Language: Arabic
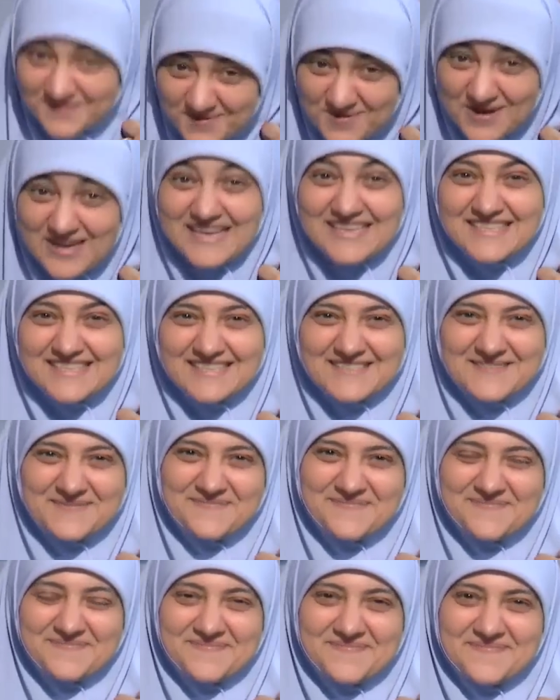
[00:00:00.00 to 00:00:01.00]
هو كده
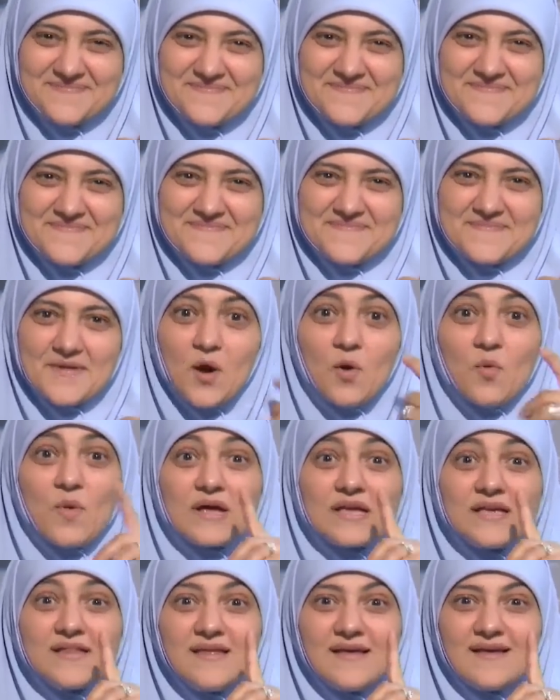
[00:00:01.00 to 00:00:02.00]

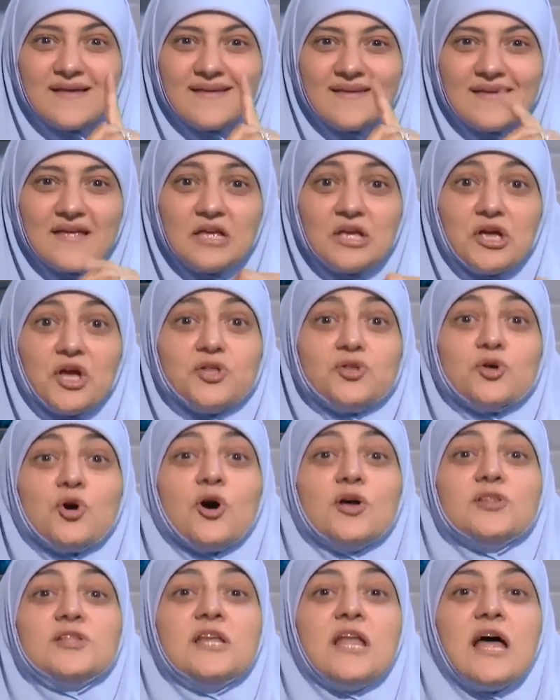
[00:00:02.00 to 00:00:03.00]
هو كده
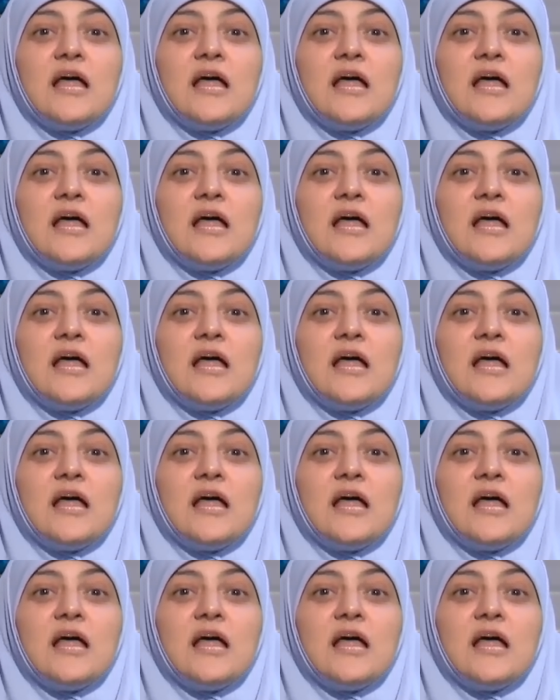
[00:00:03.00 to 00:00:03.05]
اعتقاد